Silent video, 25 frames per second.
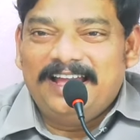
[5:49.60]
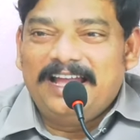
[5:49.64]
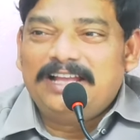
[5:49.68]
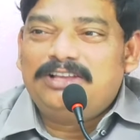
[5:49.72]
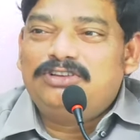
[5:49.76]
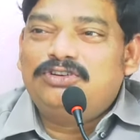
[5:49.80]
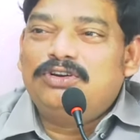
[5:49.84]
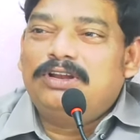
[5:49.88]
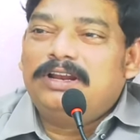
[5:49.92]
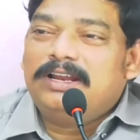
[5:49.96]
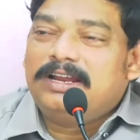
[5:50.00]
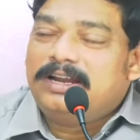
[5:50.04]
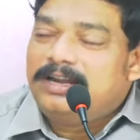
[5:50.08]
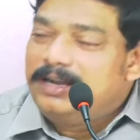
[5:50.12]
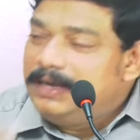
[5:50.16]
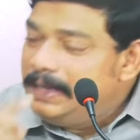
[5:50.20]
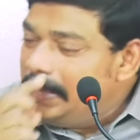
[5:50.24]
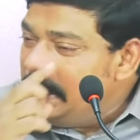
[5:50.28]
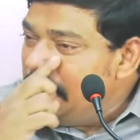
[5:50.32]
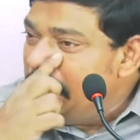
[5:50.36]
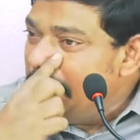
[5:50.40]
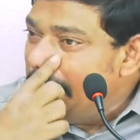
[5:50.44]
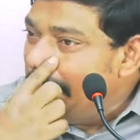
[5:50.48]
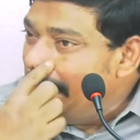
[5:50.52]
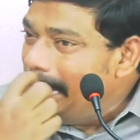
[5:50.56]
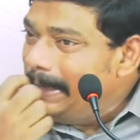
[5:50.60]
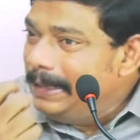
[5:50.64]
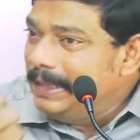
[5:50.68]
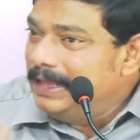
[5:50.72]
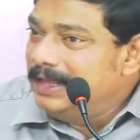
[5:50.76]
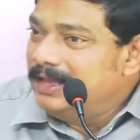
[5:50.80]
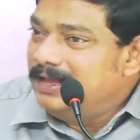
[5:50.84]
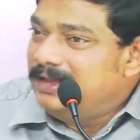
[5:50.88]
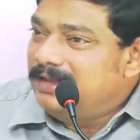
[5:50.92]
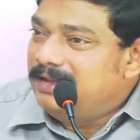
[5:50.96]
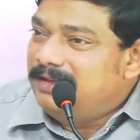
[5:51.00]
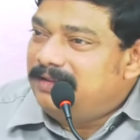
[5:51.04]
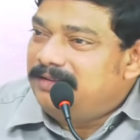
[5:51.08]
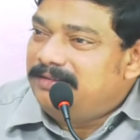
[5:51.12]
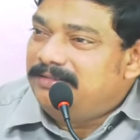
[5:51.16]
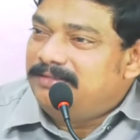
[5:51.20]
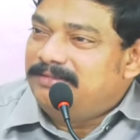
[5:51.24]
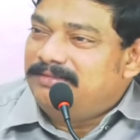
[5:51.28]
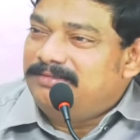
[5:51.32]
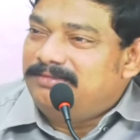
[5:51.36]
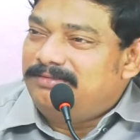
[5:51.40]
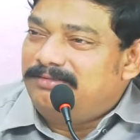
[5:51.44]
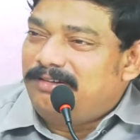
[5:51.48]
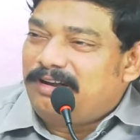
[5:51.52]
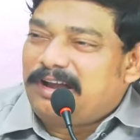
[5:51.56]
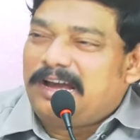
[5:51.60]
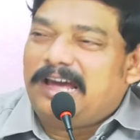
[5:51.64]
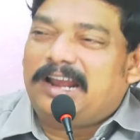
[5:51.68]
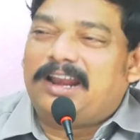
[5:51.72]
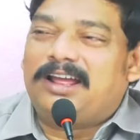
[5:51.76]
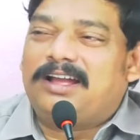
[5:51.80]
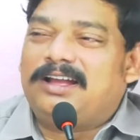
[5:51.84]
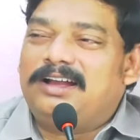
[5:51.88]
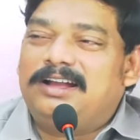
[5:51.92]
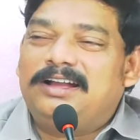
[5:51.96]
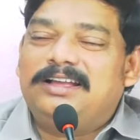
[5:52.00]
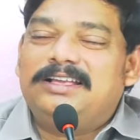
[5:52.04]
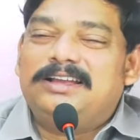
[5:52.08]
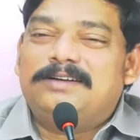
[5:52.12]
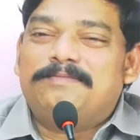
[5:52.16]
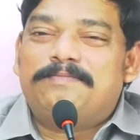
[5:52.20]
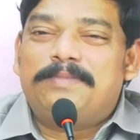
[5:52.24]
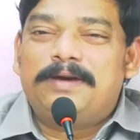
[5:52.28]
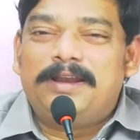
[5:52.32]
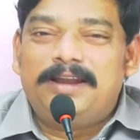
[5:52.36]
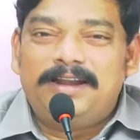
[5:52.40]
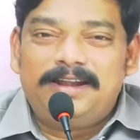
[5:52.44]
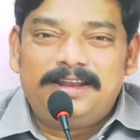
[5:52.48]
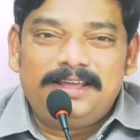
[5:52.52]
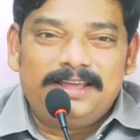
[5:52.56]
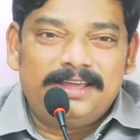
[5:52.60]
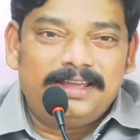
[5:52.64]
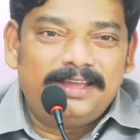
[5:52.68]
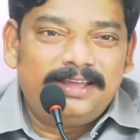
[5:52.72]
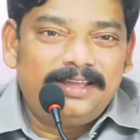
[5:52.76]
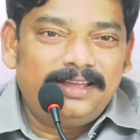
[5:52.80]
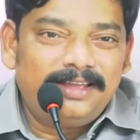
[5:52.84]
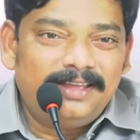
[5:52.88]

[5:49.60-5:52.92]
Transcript: యాక్చువల్గా అండి ఒక్క రకంగా చెప్పాలంటే